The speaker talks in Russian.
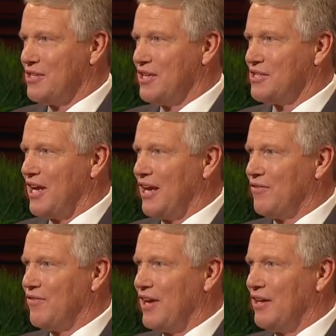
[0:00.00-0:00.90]
Я был
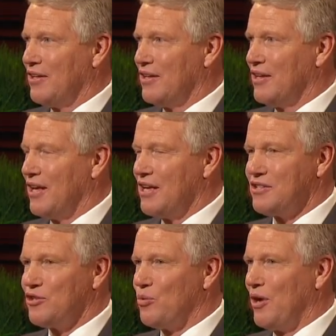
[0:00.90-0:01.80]
опытным
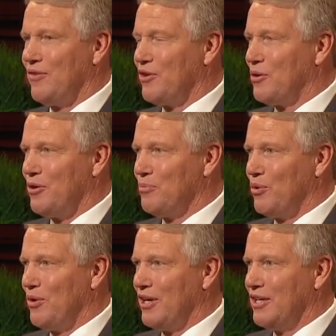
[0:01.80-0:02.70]
наездником, и все
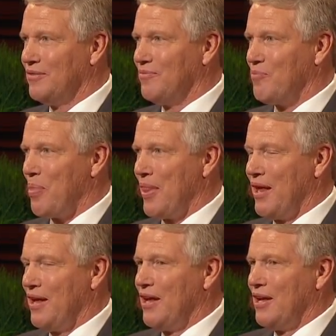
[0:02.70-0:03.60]
же, к моему
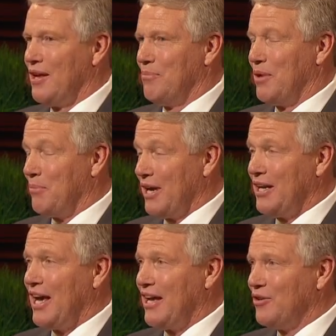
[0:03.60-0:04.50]
удивлению, испытывал
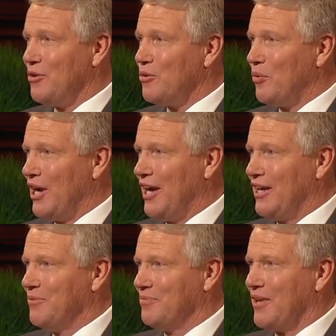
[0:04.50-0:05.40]
такое же
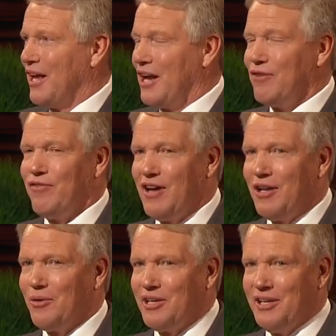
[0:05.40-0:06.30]
волнение, которое ощущал в
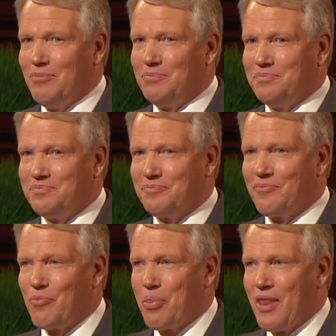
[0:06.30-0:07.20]
12 лет.
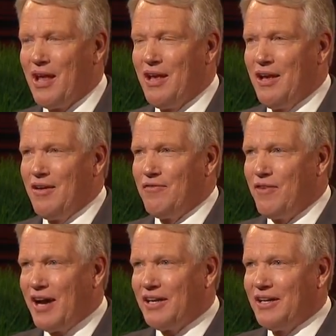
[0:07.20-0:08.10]
Но отец
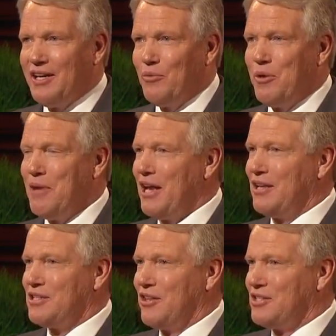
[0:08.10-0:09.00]
знал, куда шел, и
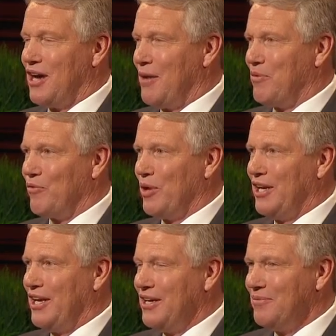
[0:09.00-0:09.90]
я следовал за
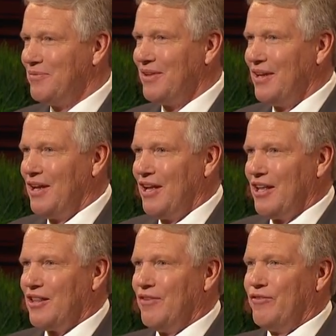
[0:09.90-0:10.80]
ним.
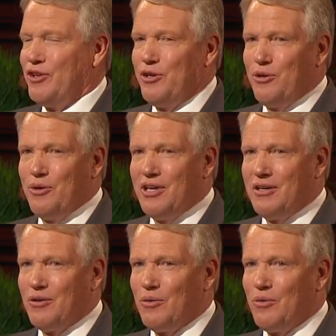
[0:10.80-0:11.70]
Наконец-то
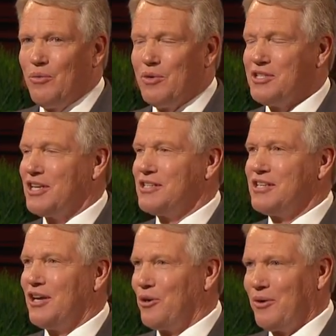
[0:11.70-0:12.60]
мы взобрались на
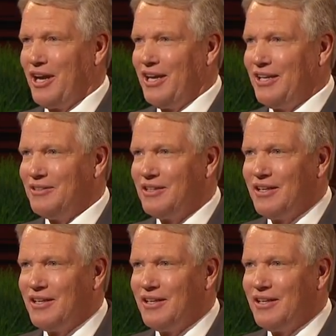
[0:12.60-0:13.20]
вершину Уинди.